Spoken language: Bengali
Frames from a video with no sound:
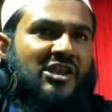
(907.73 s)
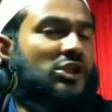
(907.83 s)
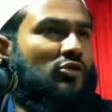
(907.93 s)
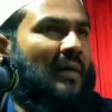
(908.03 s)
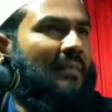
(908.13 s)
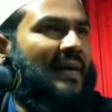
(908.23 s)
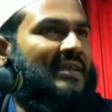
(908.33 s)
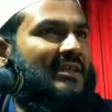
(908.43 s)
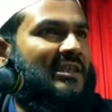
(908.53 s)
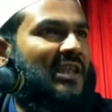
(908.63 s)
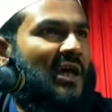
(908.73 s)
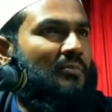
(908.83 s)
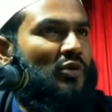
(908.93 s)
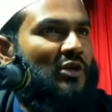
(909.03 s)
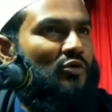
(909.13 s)
শিশুকে পাঠিয়েছে তার
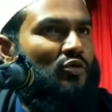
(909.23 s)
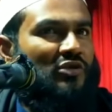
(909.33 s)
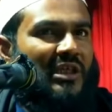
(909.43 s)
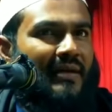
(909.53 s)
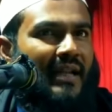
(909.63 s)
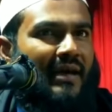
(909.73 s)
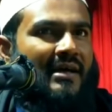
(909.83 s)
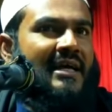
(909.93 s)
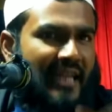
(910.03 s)
বুকে দুধ দিবে না